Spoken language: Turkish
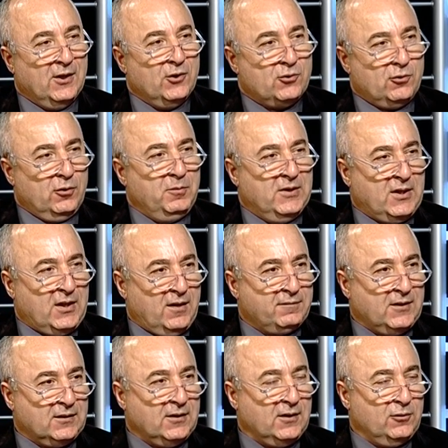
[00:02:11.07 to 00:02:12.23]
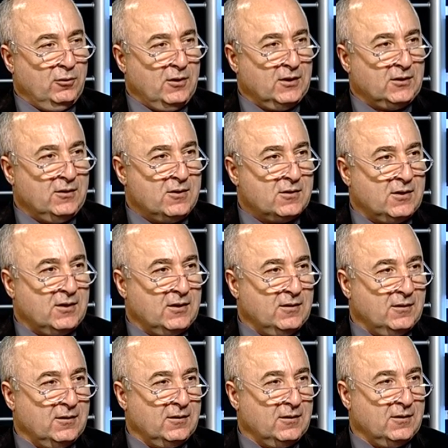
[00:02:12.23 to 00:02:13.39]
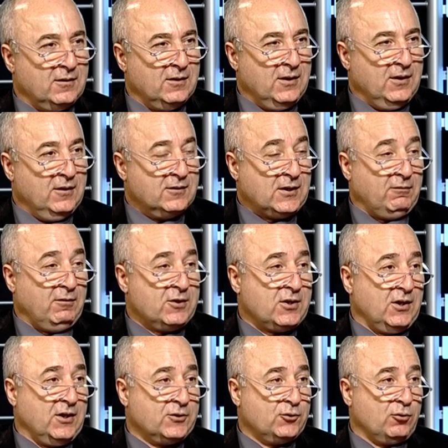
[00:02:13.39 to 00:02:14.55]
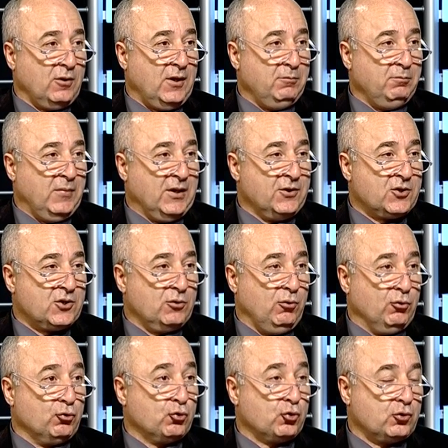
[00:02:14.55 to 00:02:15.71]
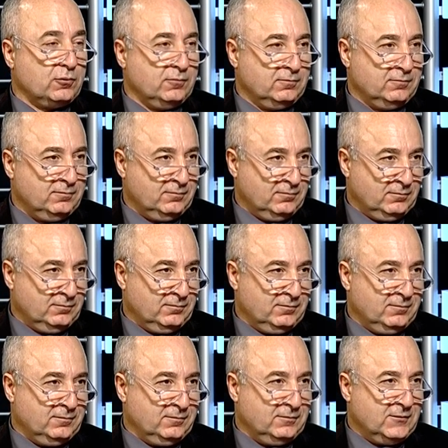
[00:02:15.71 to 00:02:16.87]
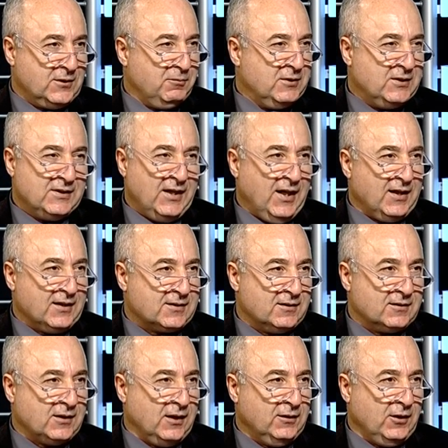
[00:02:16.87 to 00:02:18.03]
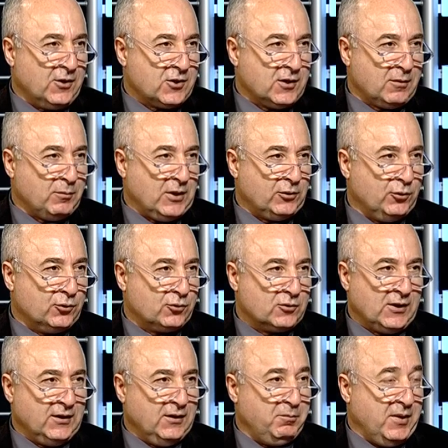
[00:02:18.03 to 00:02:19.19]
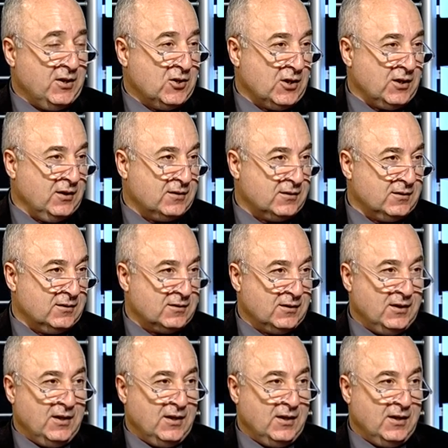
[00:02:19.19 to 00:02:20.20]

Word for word: Çünkü bir taraftan da diyorlar ki işte e, savaşa hazır olan barışı korur Şimdi siz neredesiniz? Hangi açıdan bakıyorsunuz? Hangi penceredesiniz?